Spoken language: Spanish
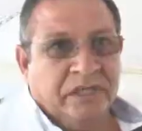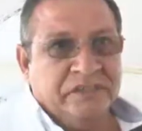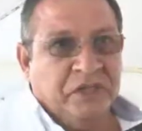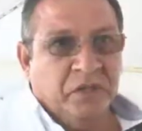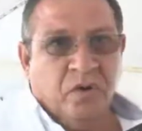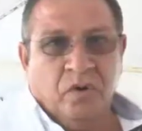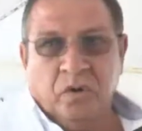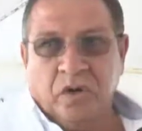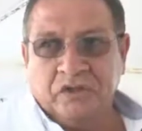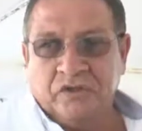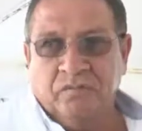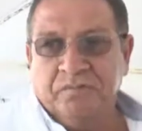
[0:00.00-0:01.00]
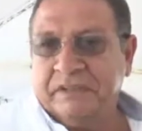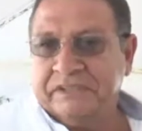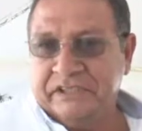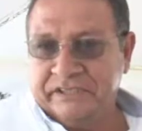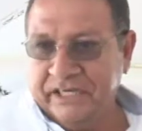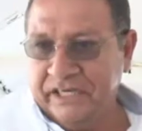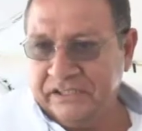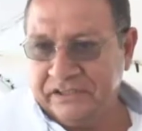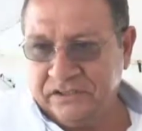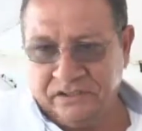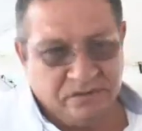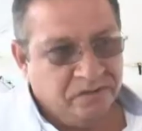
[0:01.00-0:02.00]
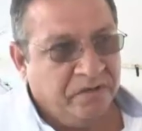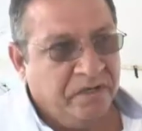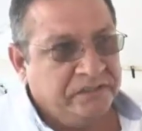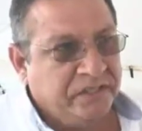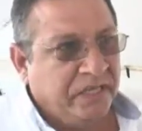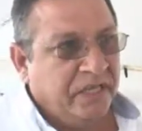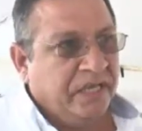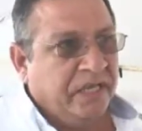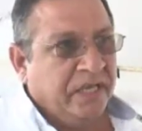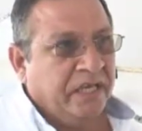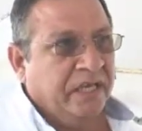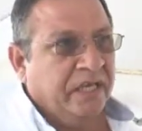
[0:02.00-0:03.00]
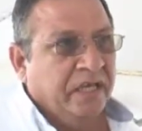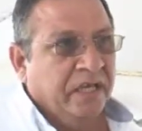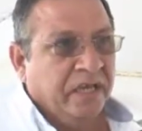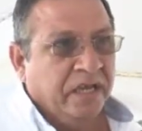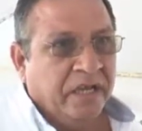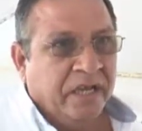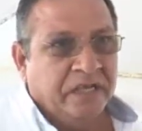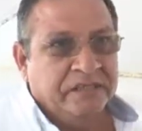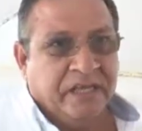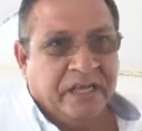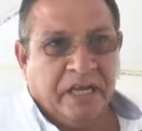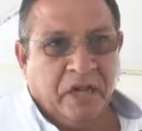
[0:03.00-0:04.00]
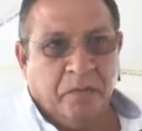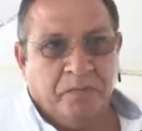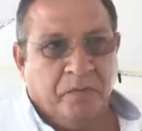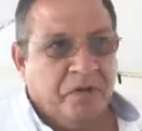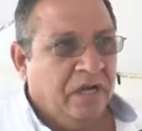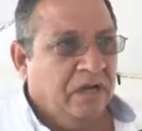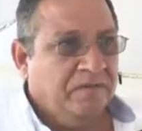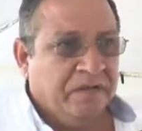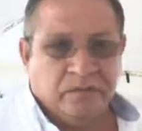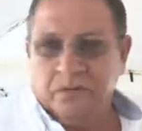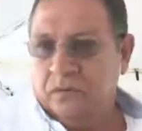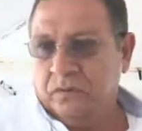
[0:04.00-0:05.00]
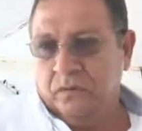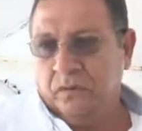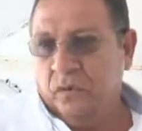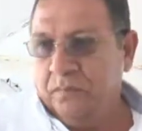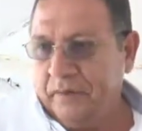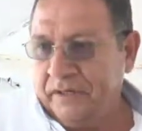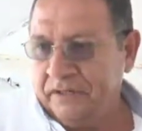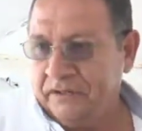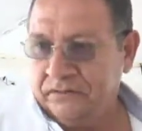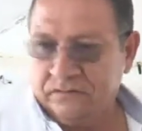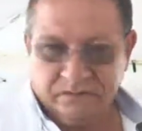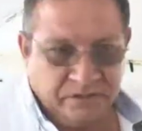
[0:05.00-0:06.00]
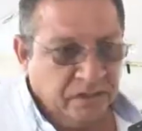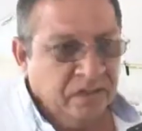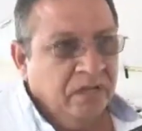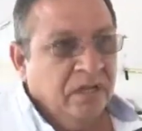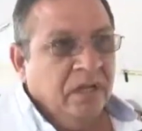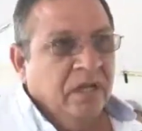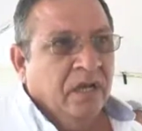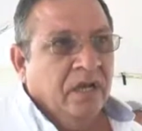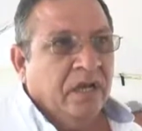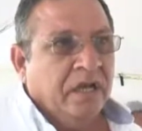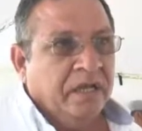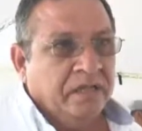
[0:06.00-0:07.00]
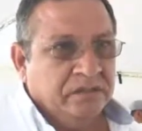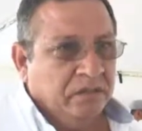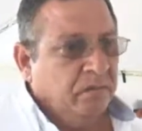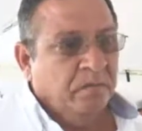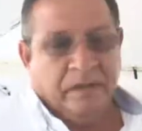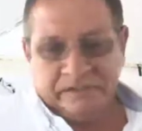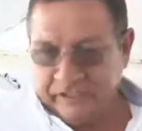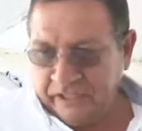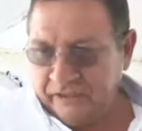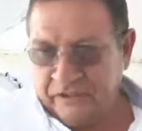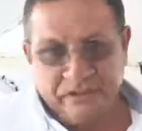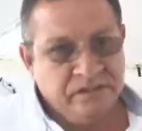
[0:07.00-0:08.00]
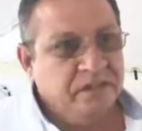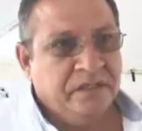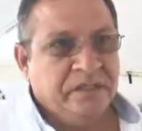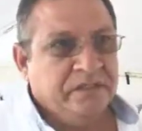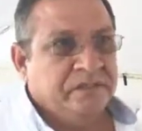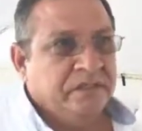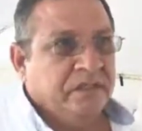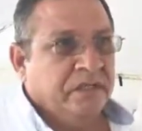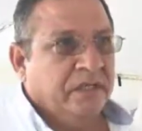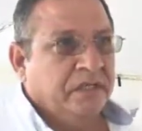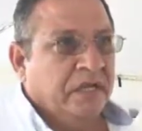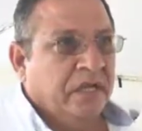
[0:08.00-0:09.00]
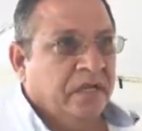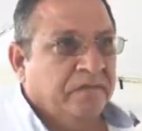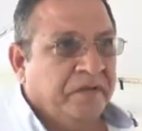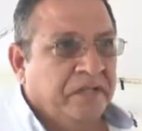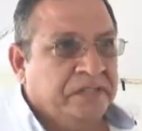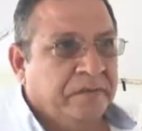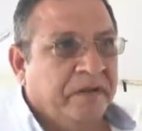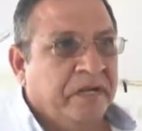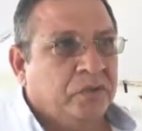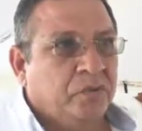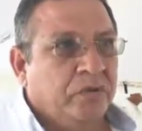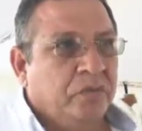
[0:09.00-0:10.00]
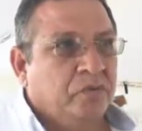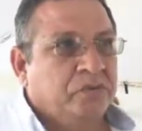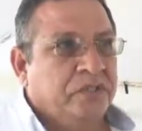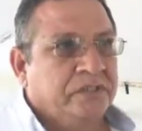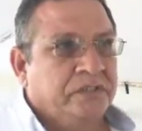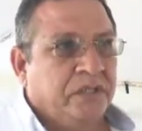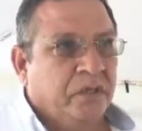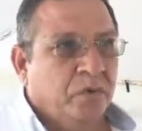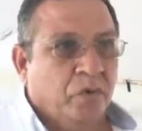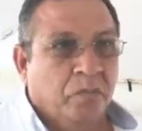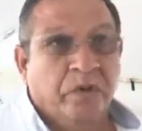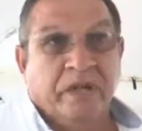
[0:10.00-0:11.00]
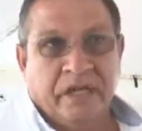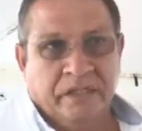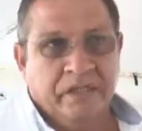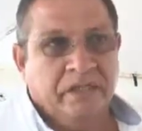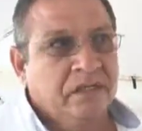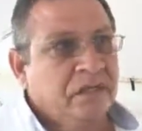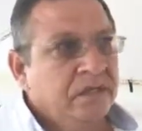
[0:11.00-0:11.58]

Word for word: han sido lo que son pastizales, zonas que, que se han creado por el efecto lupa, ¿sí? Eh, bastantes, este, en el fin de semana tuvimos este, uno muy grande,